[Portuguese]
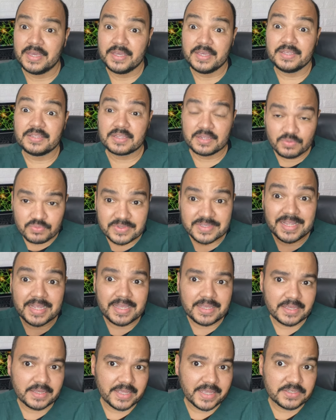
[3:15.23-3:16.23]
Então
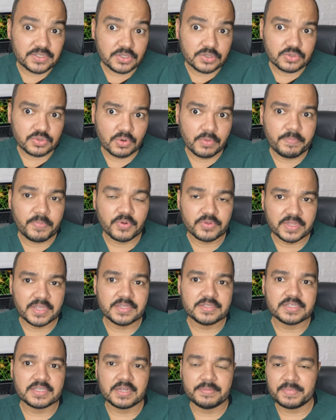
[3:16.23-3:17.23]
tem esses
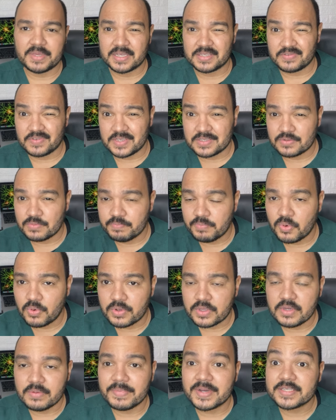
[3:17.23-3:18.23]
componentes também, às vezes, um
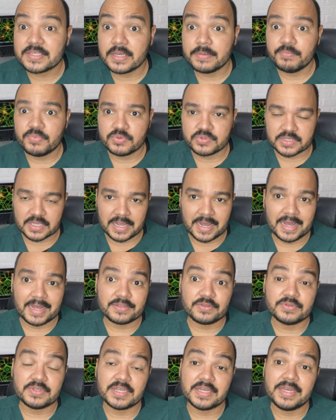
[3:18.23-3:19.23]
pouquinho mais
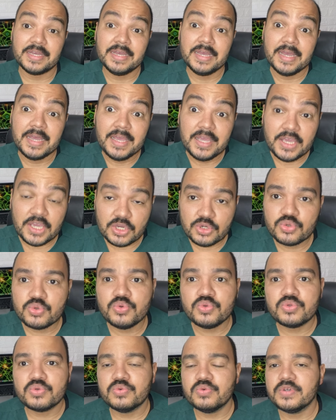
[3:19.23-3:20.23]
rebuscados, né? e
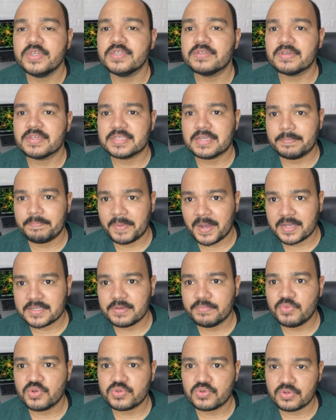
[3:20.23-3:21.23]
junto com isso essa parte
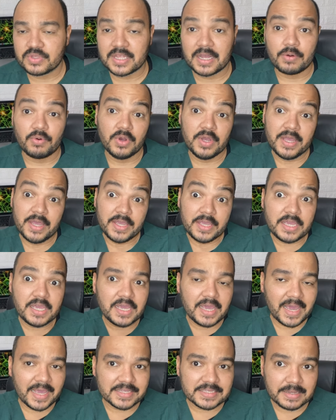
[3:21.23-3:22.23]
emocional. E
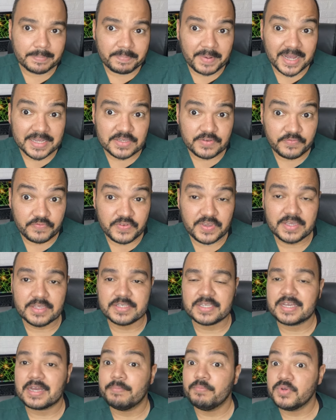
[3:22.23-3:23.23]
essa parte
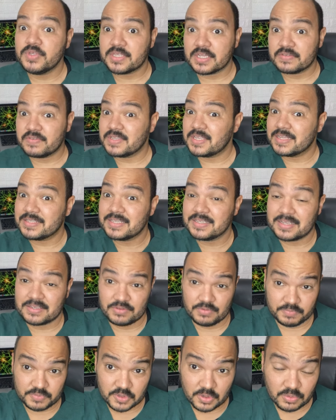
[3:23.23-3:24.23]
física, muitas vezes dá a
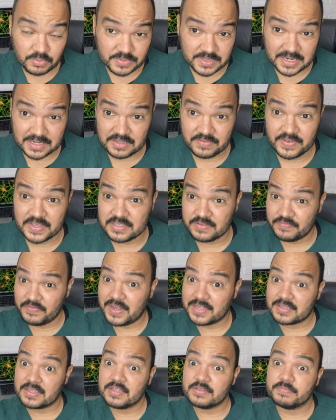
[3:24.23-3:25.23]
sensação da pessoa como se ela estivesse
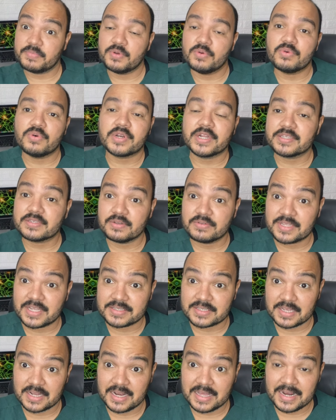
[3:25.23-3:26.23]
infartando, porque o coração dá
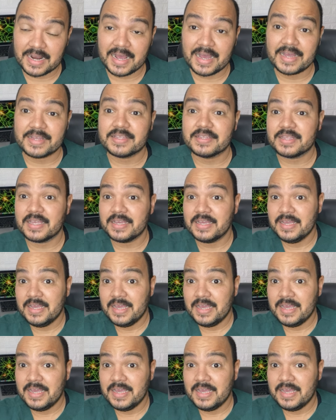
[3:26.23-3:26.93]
acelerada, né?